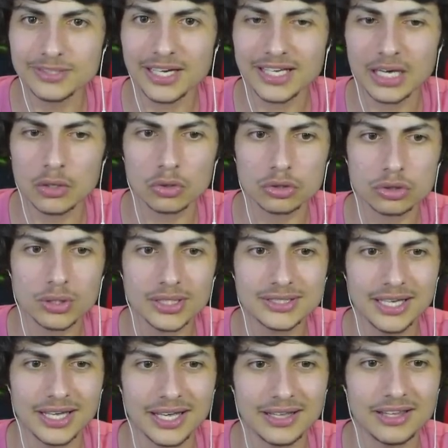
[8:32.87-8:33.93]
ça qu'ils construisent
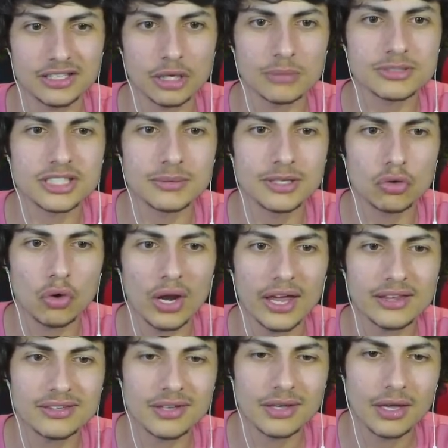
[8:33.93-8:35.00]
des, hommes qui
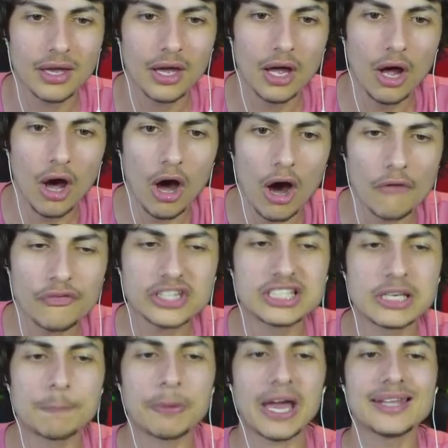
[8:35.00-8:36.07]
toilettes. En fait,
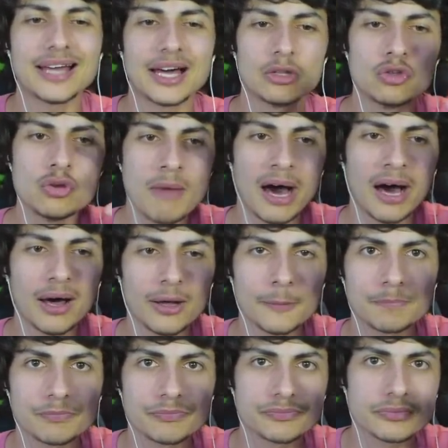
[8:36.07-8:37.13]
ils prennent un humain,
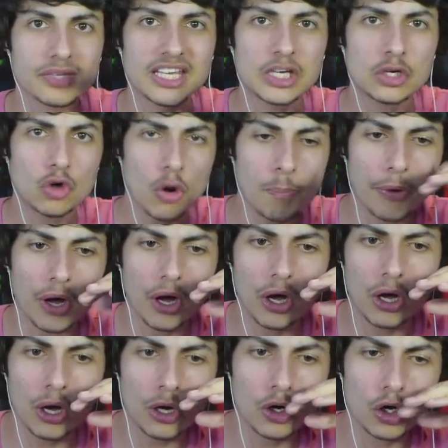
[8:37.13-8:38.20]
ils coupent
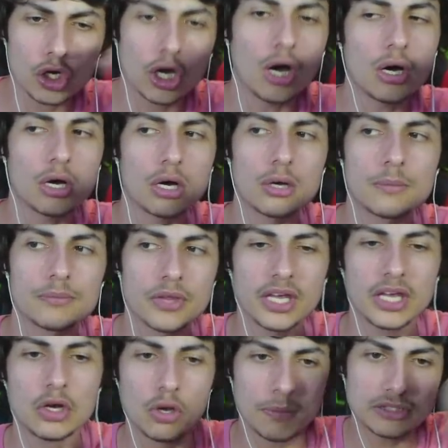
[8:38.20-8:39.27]
euh, le corps,
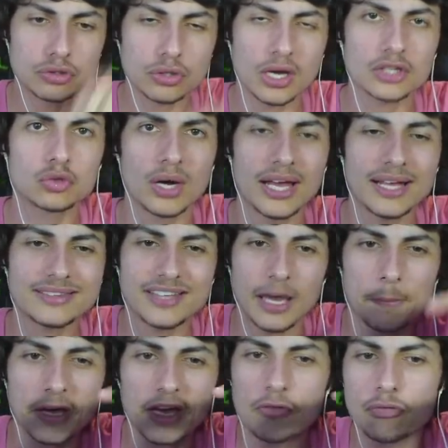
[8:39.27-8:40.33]
ils le mettent sur un toilette et
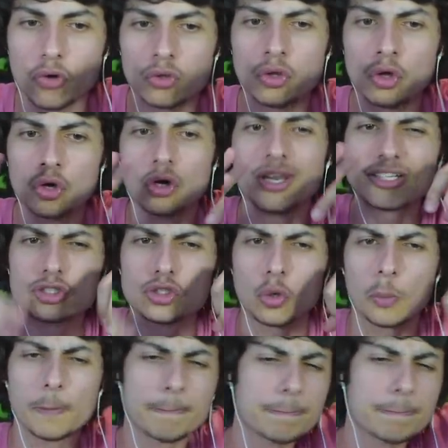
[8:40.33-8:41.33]
après ils font une connexion.